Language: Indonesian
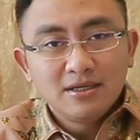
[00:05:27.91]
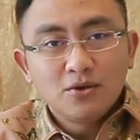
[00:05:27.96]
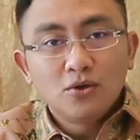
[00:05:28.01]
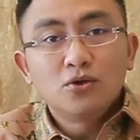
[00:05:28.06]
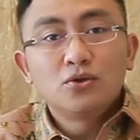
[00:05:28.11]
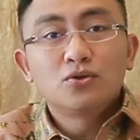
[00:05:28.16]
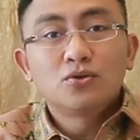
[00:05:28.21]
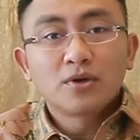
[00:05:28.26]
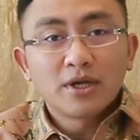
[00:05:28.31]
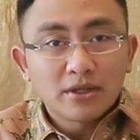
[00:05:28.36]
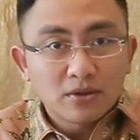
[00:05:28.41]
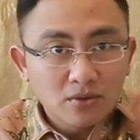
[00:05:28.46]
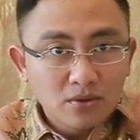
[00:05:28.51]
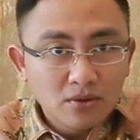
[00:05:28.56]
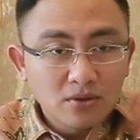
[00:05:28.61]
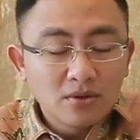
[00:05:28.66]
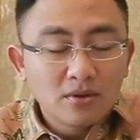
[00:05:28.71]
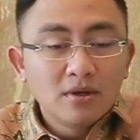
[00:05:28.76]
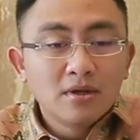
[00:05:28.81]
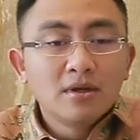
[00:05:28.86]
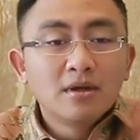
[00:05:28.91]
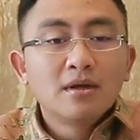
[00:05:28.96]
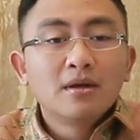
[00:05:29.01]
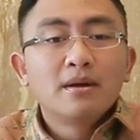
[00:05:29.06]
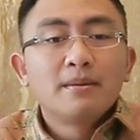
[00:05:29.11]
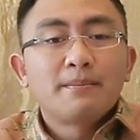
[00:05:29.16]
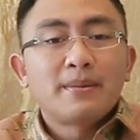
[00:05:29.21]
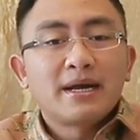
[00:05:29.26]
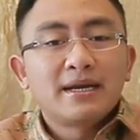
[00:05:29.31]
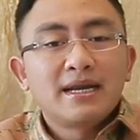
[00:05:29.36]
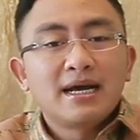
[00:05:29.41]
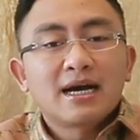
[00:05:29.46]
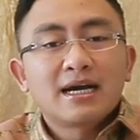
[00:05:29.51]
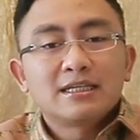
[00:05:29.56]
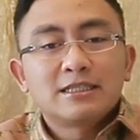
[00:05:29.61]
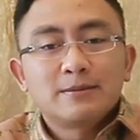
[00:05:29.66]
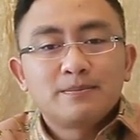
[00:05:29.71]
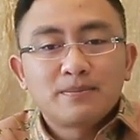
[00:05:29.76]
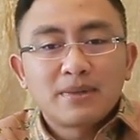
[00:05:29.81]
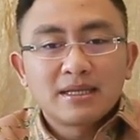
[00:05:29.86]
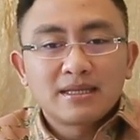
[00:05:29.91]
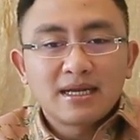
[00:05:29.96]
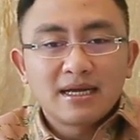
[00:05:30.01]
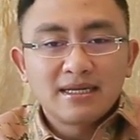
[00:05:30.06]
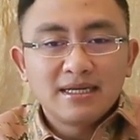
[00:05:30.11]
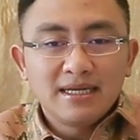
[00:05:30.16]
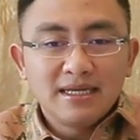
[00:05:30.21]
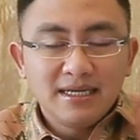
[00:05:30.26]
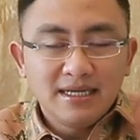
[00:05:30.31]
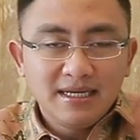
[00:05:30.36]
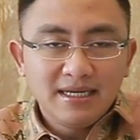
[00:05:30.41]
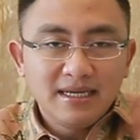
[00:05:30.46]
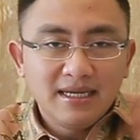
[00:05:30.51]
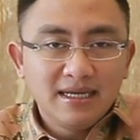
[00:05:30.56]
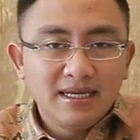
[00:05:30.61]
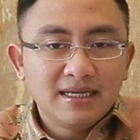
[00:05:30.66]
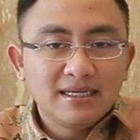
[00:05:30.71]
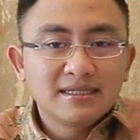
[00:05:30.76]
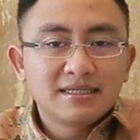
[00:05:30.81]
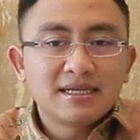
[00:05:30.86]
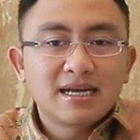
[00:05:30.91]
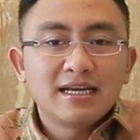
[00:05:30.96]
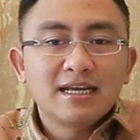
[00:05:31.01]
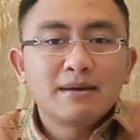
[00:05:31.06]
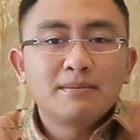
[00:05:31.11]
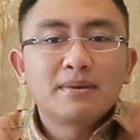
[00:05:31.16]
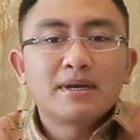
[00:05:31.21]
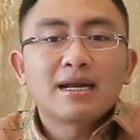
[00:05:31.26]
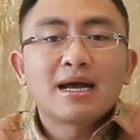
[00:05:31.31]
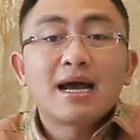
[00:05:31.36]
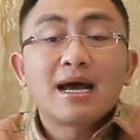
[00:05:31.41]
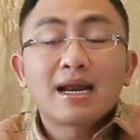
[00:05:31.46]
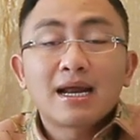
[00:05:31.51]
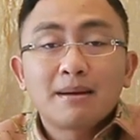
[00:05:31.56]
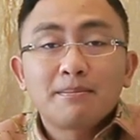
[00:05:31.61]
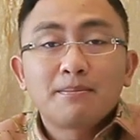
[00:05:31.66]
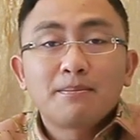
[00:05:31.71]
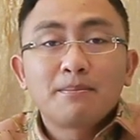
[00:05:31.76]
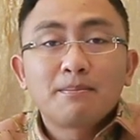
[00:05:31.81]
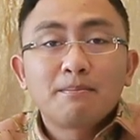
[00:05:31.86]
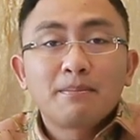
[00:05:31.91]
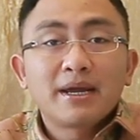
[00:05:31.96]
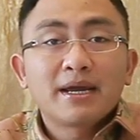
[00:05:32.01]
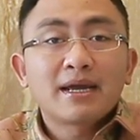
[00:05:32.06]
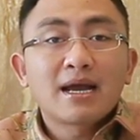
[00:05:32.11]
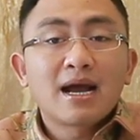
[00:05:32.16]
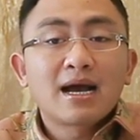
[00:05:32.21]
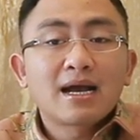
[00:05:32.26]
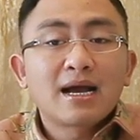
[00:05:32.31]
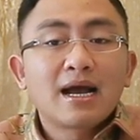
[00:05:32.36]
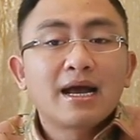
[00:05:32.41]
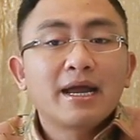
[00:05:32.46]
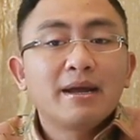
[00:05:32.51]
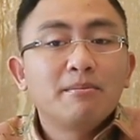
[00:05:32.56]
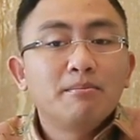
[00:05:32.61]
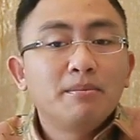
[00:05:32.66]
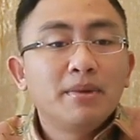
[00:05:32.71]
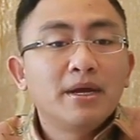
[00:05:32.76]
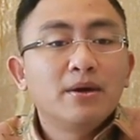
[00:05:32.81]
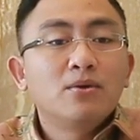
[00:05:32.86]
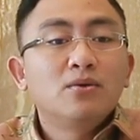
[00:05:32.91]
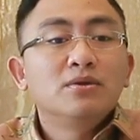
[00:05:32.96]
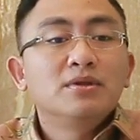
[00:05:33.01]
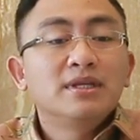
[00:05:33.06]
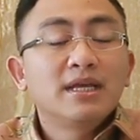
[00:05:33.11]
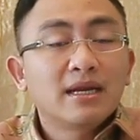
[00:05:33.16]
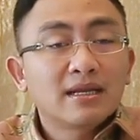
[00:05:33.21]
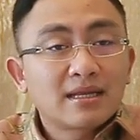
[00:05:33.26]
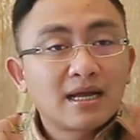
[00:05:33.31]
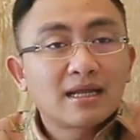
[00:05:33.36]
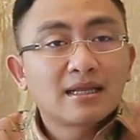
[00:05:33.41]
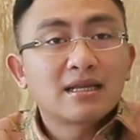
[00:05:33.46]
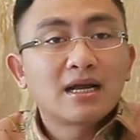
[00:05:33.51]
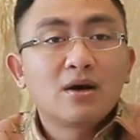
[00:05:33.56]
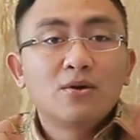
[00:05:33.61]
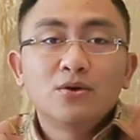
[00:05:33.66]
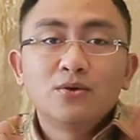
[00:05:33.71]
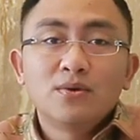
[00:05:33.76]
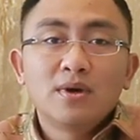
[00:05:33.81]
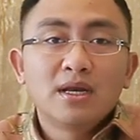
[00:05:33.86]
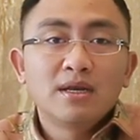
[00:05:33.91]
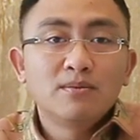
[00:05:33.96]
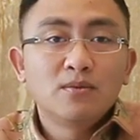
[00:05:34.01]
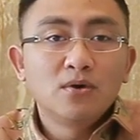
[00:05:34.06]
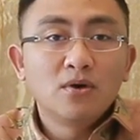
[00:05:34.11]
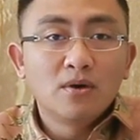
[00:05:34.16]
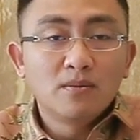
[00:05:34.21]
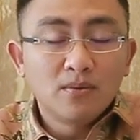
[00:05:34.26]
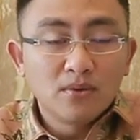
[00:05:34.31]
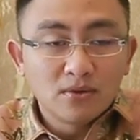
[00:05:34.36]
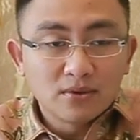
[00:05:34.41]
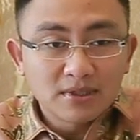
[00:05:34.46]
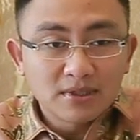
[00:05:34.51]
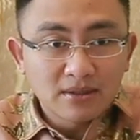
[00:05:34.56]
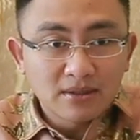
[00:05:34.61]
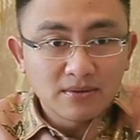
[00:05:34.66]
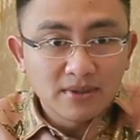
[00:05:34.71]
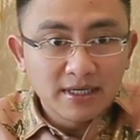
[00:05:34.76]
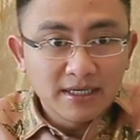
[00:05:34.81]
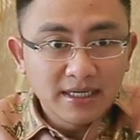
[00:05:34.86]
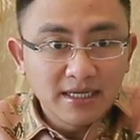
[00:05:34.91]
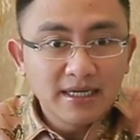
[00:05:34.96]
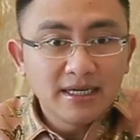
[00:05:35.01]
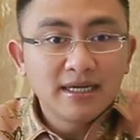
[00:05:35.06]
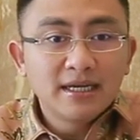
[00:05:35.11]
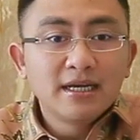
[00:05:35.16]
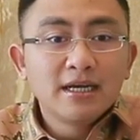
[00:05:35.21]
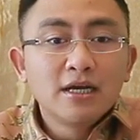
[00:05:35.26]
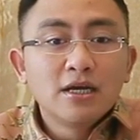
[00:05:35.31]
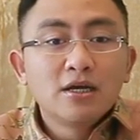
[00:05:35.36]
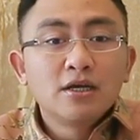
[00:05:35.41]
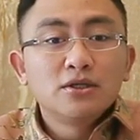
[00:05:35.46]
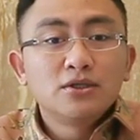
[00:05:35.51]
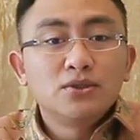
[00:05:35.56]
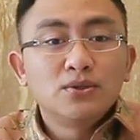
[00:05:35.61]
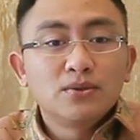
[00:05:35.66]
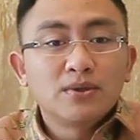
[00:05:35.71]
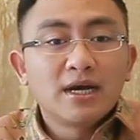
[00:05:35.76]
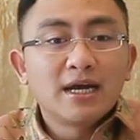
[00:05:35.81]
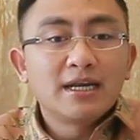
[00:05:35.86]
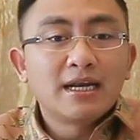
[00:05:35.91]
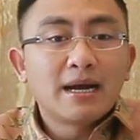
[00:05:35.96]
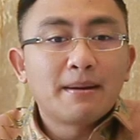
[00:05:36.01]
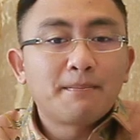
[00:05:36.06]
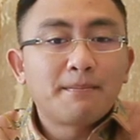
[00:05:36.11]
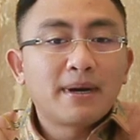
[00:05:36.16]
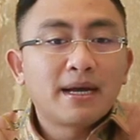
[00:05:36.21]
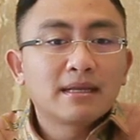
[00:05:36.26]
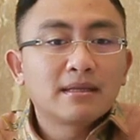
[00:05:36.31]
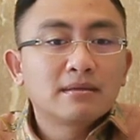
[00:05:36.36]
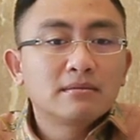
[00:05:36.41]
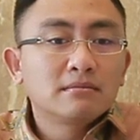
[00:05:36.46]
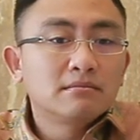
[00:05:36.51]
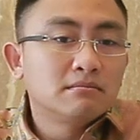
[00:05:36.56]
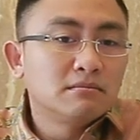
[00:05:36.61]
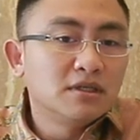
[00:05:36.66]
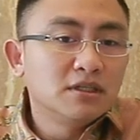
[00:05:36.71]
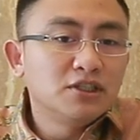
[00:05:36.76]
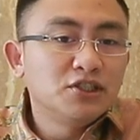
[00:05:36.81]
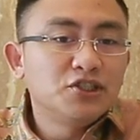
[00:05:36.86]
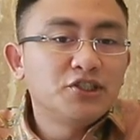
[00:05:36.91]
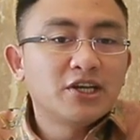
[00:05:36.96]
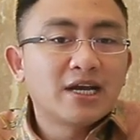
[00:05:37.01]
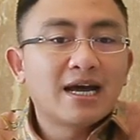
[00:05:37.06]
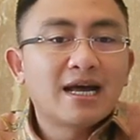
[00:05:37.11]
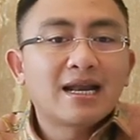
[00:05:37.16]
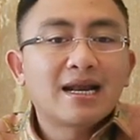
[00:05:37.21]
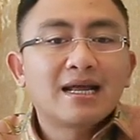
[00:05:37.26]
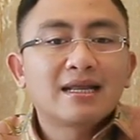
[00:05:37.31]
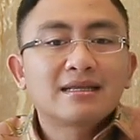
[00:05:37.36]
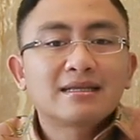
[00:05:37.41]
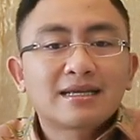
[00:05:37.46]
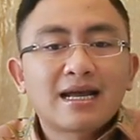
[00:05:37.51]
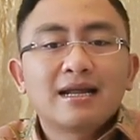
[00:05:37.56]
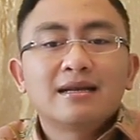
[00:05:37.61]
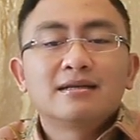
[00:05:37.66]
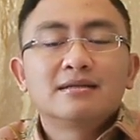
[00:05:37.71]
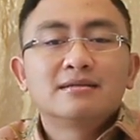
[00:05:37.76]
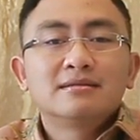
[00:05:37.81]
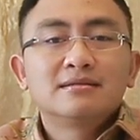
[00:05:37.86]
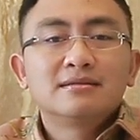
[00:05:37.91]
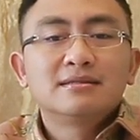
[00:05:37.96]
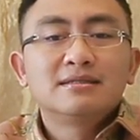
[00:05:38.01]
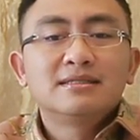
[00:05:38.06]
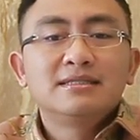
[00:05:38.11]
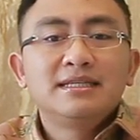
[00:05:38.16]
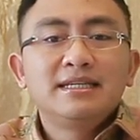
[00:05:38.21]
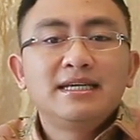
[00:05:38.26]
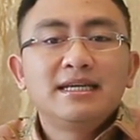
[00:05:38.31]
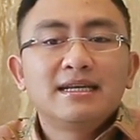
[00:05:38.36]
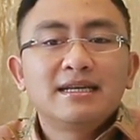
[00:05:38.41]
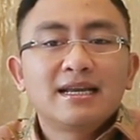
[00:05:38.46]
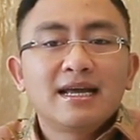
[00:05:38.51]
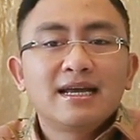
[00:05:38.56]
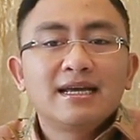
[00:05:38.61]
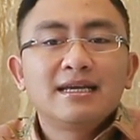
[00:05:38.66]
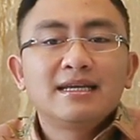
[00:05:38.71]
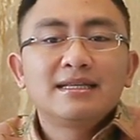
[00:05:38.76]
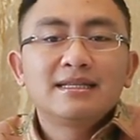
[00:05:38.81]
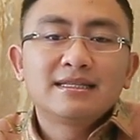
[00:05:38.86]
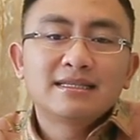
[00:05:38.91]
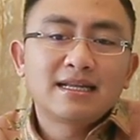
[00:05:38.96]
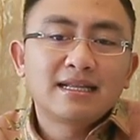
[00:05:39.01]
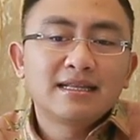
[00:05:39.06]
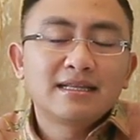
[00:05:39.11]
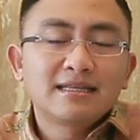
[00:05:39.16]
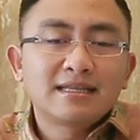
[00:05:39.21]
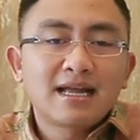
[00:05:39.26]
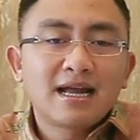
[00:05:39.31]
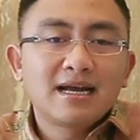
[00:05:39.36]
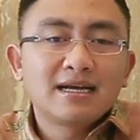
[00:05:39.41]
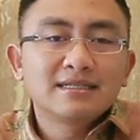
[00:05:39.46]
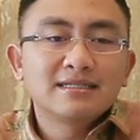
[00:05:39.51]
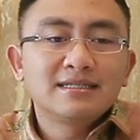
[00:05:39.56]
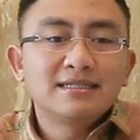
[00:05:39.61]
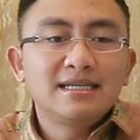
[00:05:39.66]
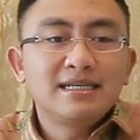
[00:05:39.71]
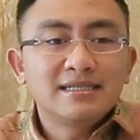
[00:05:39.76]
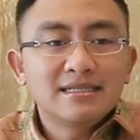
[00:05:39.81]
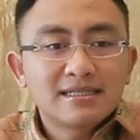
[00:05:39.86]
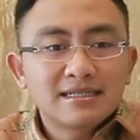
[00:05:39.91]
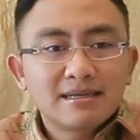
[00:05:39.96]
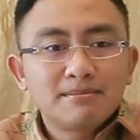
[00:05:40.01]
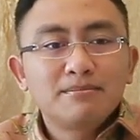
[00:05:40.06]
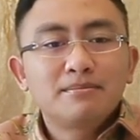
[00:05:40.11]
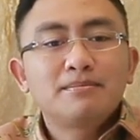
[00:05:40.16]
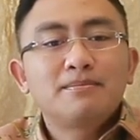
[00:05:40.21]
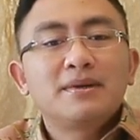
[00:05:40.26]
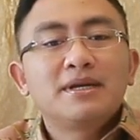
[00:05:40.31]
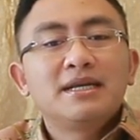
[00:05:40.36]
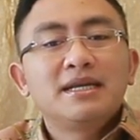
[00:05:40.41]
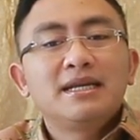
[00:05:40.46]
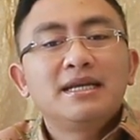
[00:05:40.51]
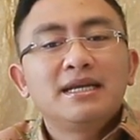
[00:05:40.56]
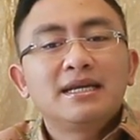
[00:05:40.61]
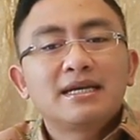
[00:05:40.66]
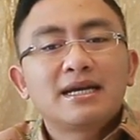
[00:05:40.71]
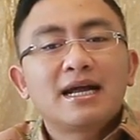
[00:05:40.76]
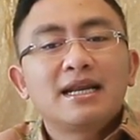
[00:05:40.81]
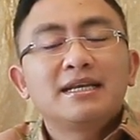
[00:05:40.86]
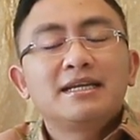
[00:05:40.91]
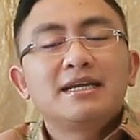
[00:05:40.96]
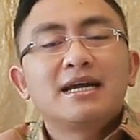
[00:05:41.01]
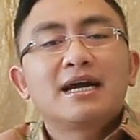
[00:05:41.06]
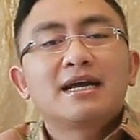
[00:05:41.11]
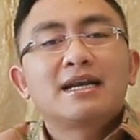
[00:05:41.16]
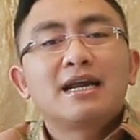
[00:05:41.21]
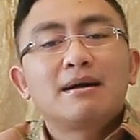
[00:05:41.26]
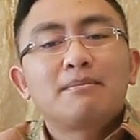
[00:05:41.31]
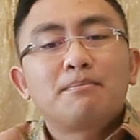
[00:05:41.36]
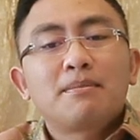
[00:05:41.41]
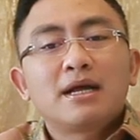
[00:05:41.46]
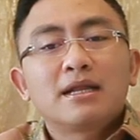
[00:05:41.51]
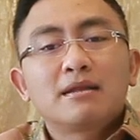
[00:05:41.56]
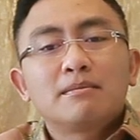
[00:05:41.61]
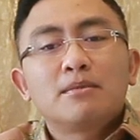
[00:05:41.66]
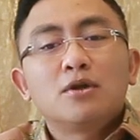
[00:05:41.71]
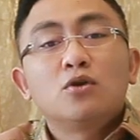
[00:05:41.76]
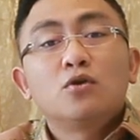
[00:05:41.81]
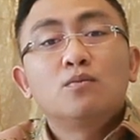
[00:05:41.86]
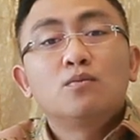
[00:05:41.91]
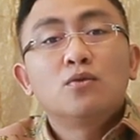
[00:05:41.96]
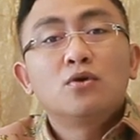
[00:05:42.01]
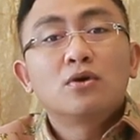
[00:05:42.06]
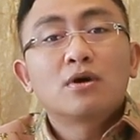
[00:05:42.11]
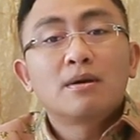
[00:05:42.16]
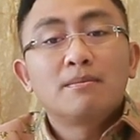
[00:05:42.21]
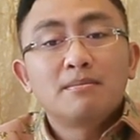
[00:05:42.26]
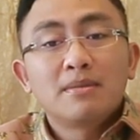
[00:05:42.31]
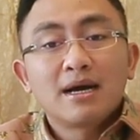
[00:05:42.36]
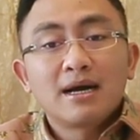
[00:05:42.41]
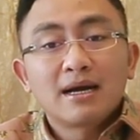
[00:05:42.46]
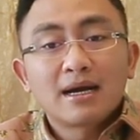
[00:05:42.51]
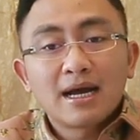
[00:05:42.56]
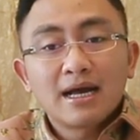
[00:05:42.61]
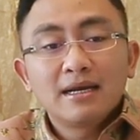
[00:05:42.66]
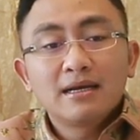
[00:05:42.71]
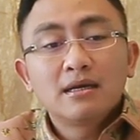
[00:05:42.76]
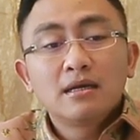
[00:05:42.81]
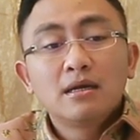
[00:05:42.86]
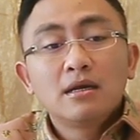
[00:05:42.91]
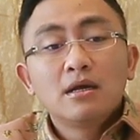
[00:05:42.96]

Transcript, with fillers: Untuk itu, pada kesempatan ini saya berharap PKKMB Untirta tahun 2021 ini juga dapat mensyaratkan nilai tentang sistem pendidikan yang dapat menumbuh kembangkan